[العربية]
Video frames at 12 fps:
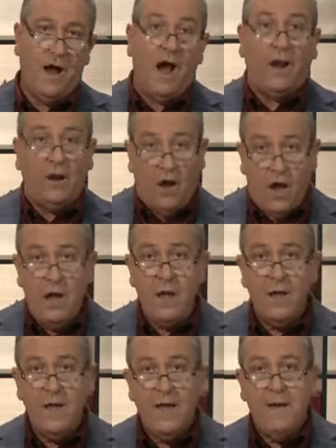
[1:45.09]
الله
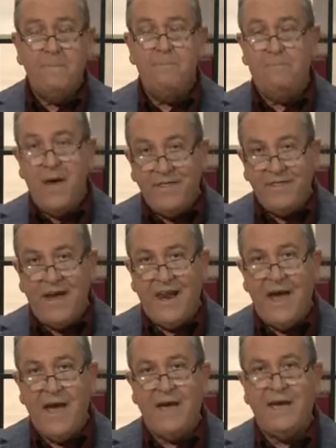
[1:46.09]

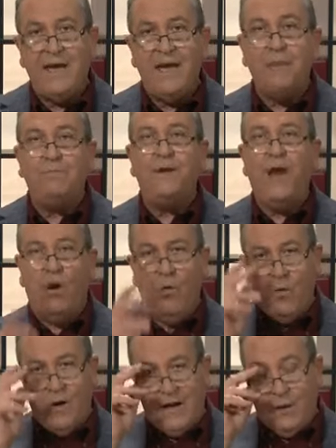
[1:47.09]
بذل
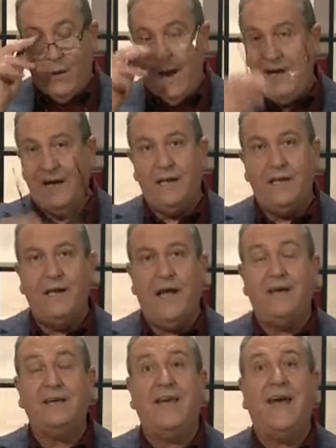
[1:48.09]
ابنه الوحيد
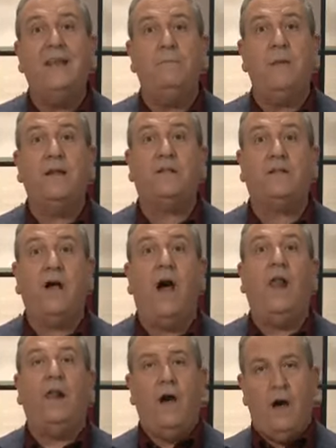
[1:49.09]
كلمة
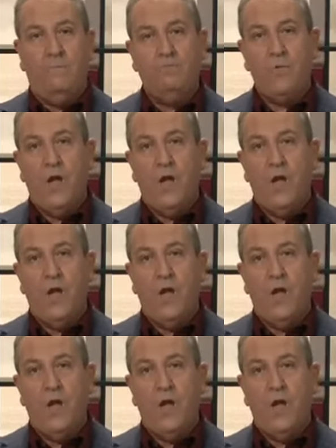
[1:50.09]
الله